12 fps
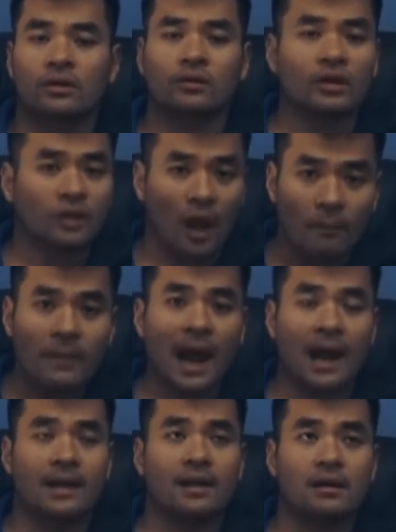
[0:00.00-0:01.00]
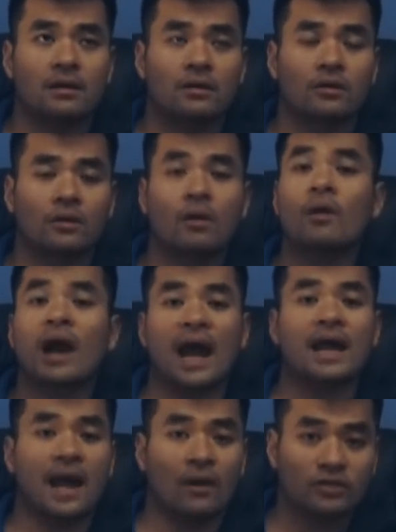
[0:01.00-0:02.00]
nói tóm lại á cô
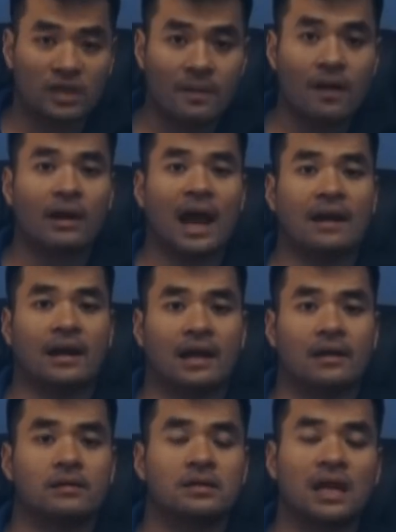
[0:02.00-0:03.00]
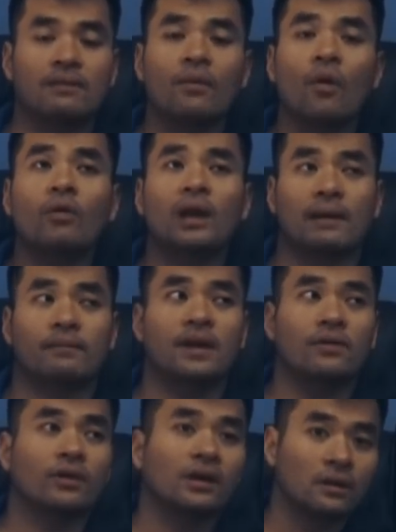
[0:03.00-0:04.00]
gái Elzabella này chỉ muốn làm
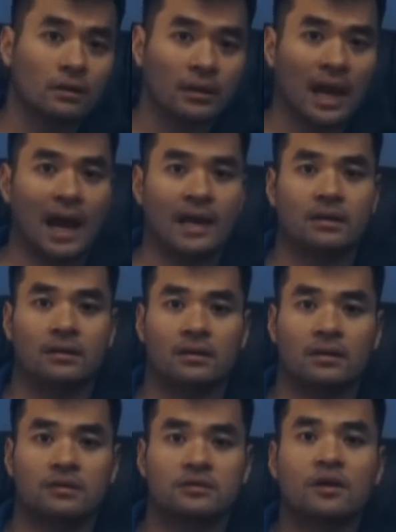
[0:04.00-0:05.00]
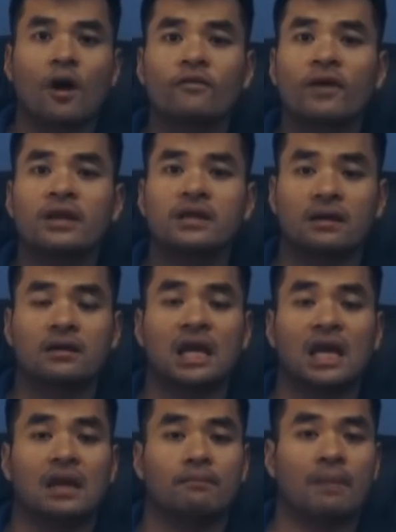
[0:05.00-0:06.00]
điều ngược lại so với những
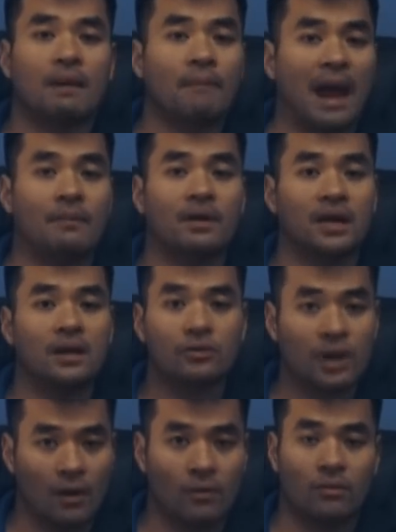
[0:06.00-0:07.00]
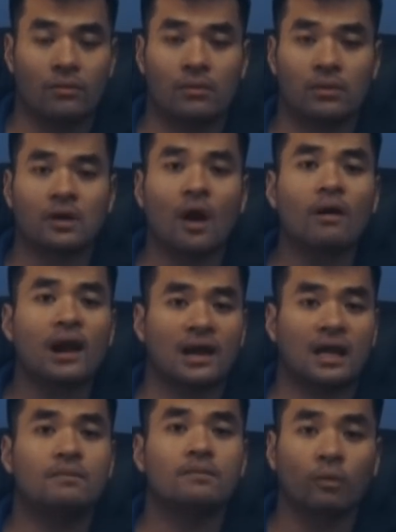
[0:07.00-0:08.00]
gì mà mẹ mình yêu cầu đó là
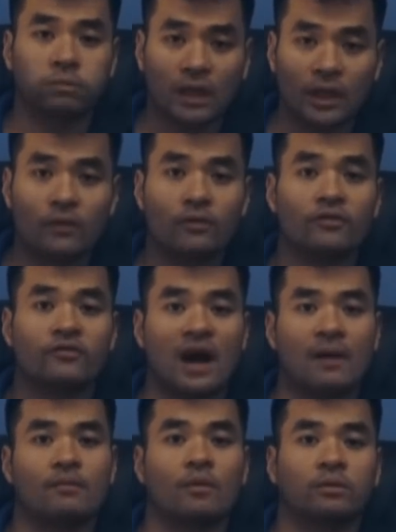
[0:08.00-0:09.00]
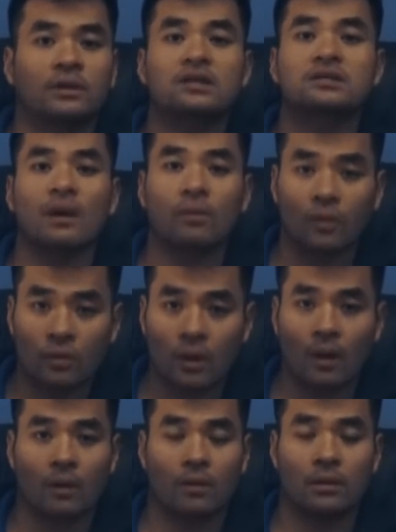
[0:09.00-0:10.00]
cái mục tiêu và mục đích sống của
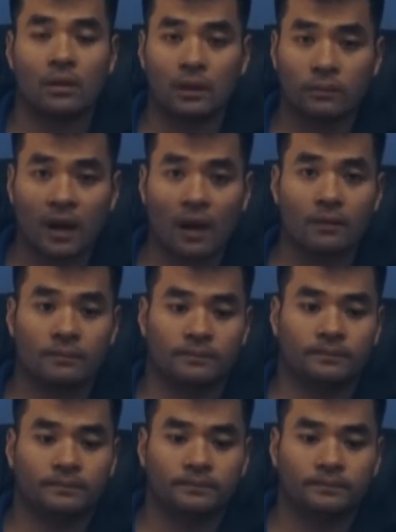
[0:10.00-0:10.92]
cô lúc đó